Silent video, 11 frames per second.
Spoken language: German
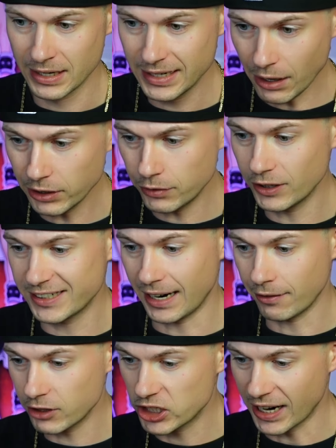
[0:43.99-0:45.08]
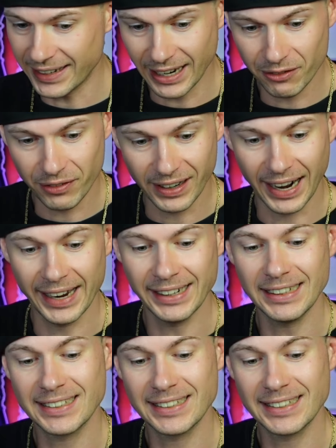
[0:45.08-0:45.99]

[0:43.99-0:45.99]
Ja, und ich würde sagen, wir starten einfach rein.